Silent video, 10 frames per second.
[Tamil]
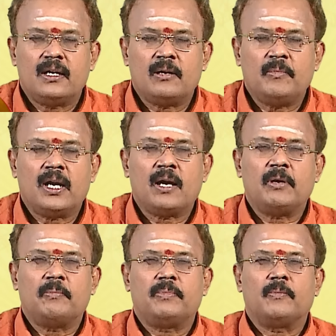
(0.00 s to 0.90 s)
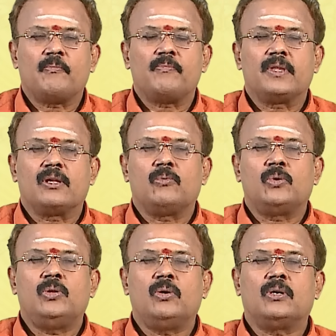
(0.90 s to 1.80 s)
ஏற்றமான அமைப்பு
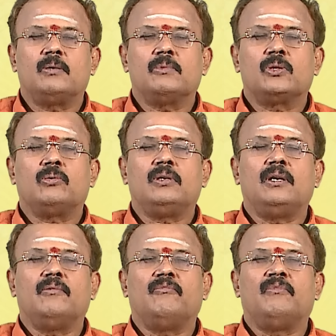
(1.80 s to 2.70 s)
உத்தியோகம் தொழில்